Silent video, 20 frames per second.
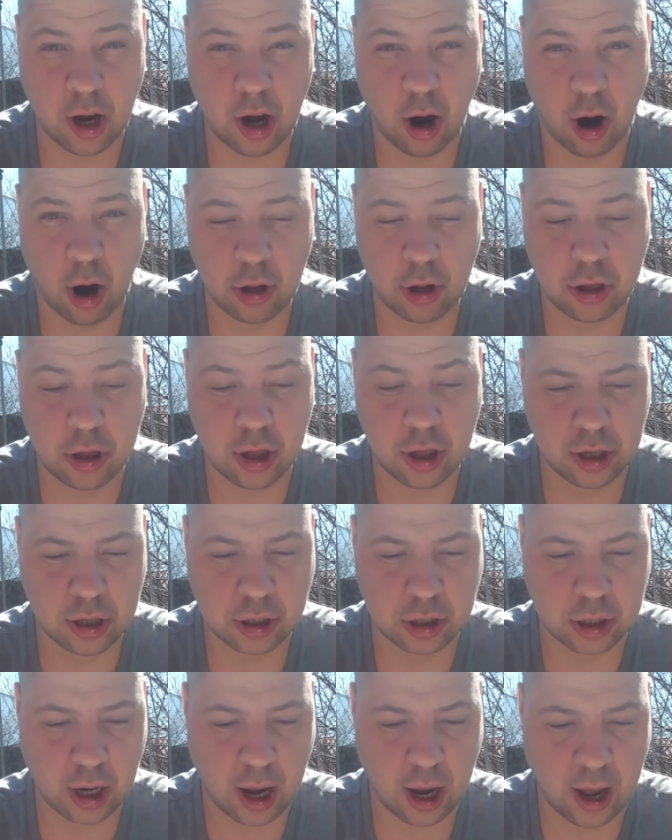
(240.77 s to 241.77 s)
o
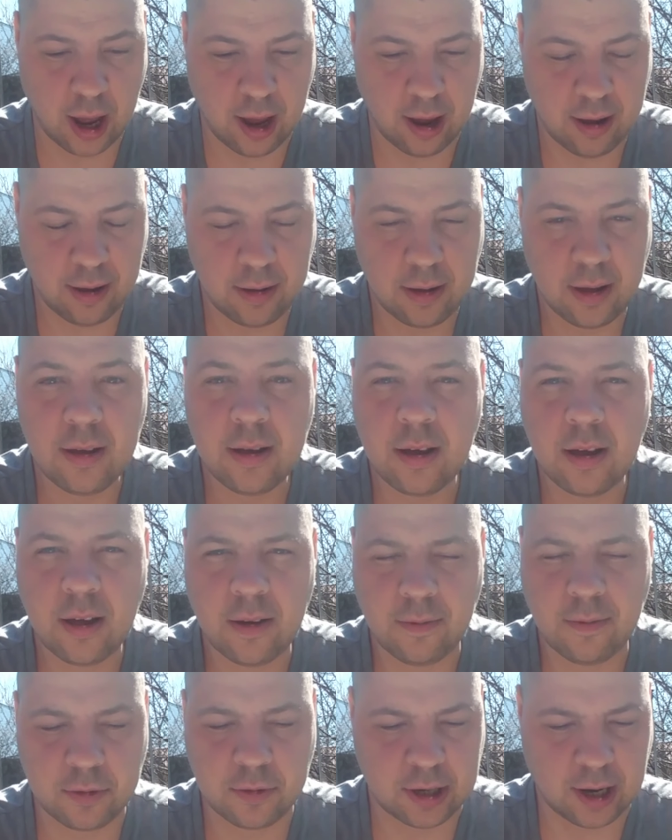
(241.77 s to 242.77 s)
ciszę!
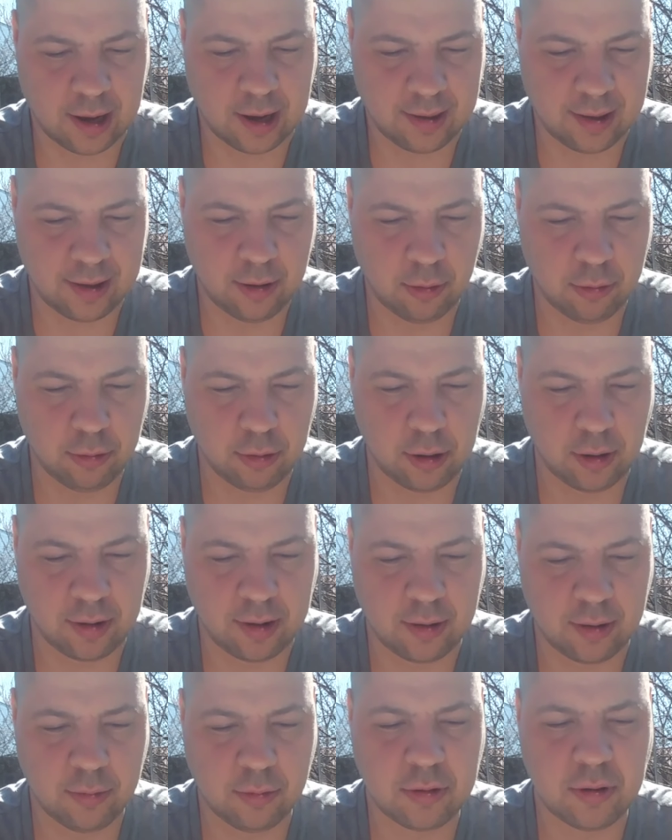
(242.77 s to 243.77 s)
Wrzasnął
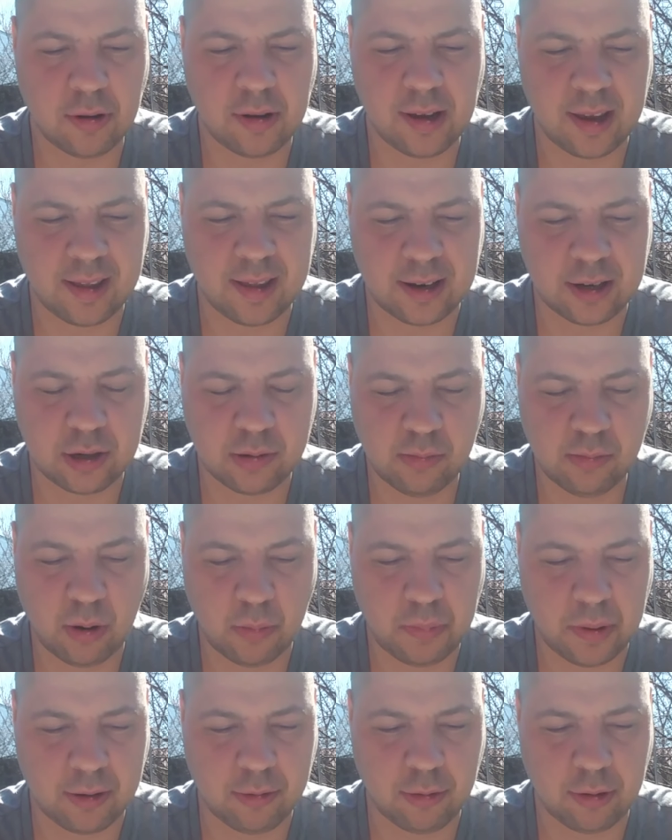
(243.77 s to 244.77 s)
Rosół, który jest naszym
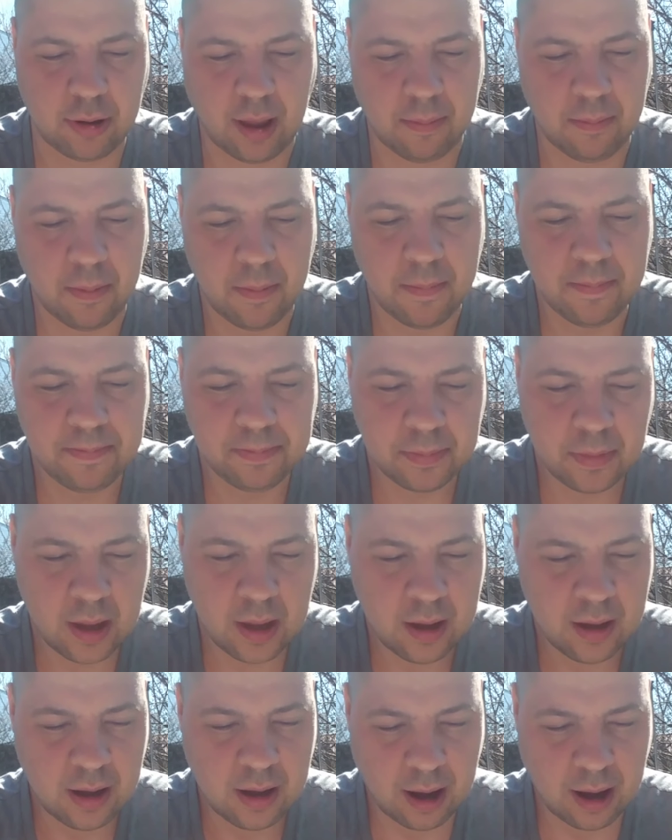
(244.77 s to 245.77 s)
opiekunem.
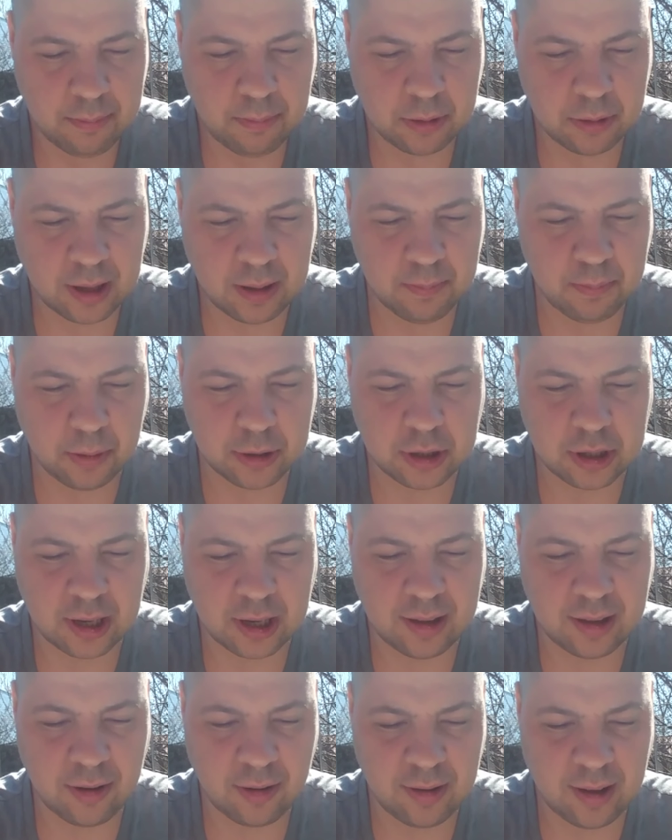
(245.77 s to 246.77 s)
A potem
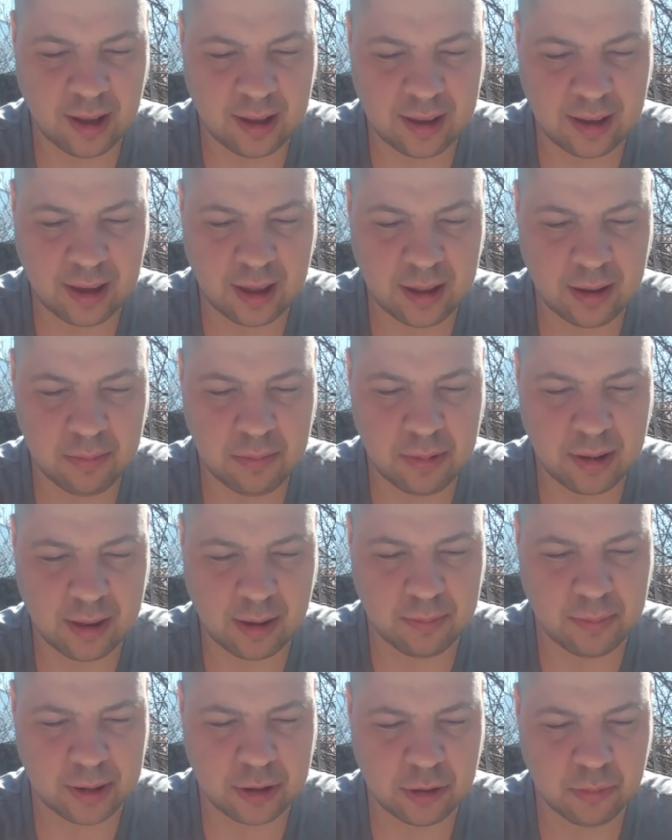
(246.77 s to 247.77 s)
podszedł do nas i kiedy mnie
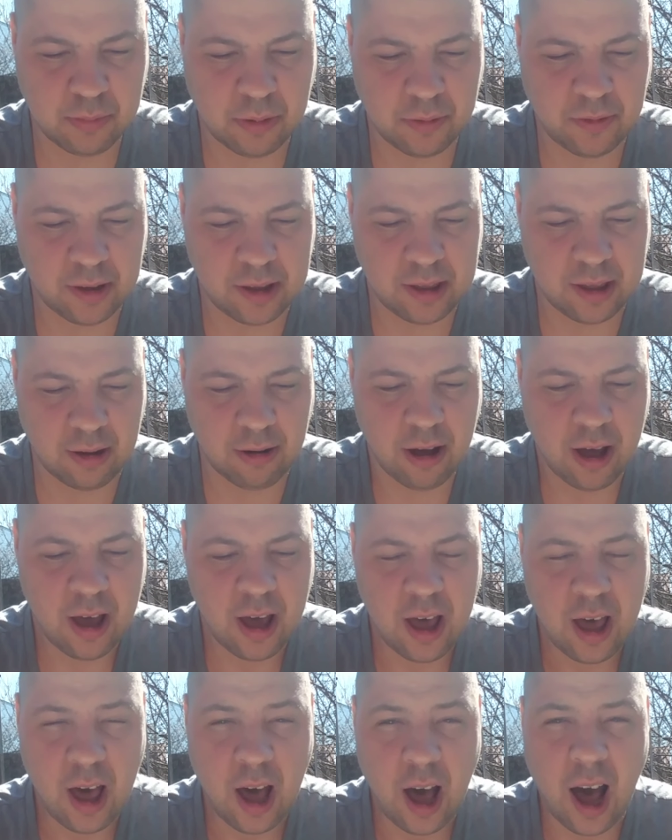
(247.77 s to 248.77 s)
zobaczył, powiedział
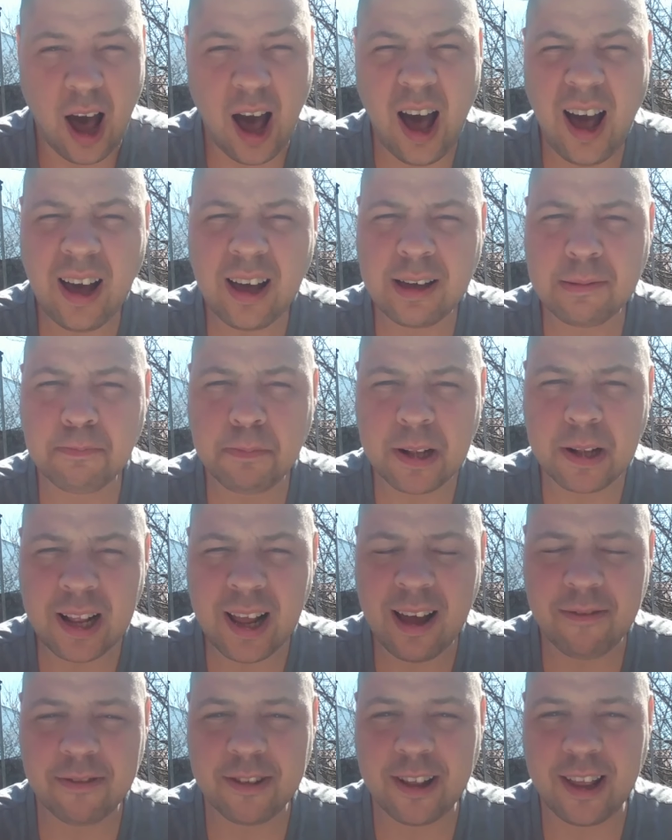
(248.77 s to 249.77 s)
Ach,
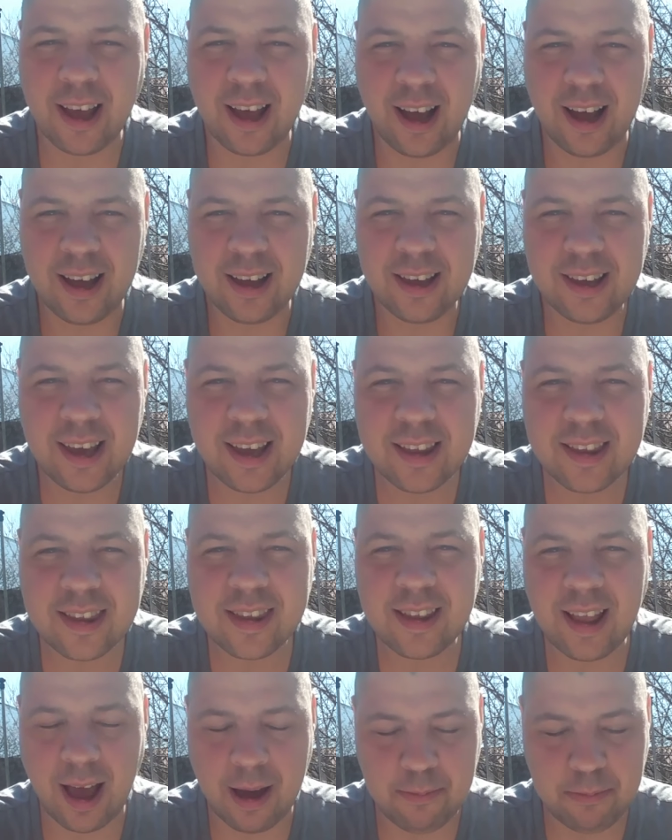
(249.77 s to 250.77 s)
prawda! Jest z
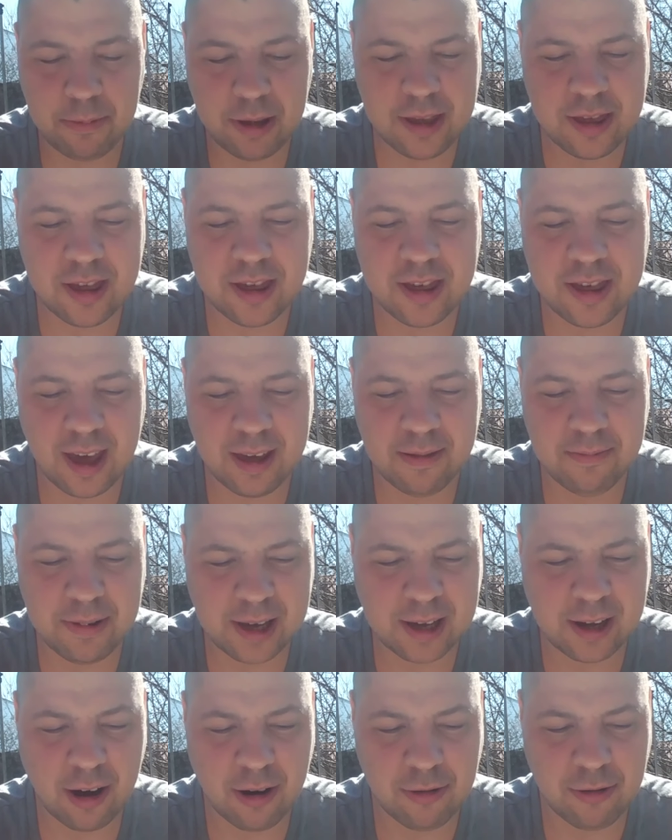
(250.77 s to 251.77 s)
nami dzisiaj
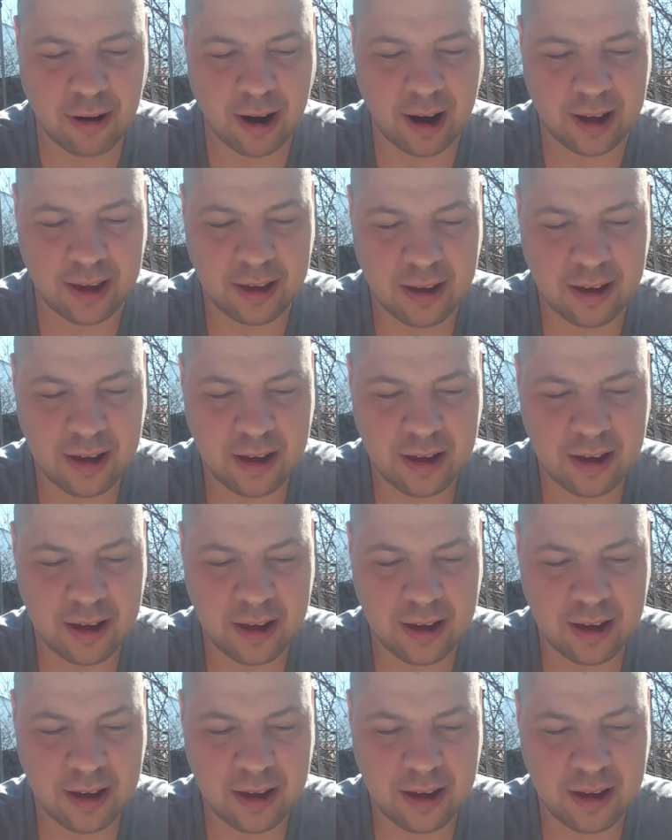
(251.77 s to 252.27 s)
Mikołaj.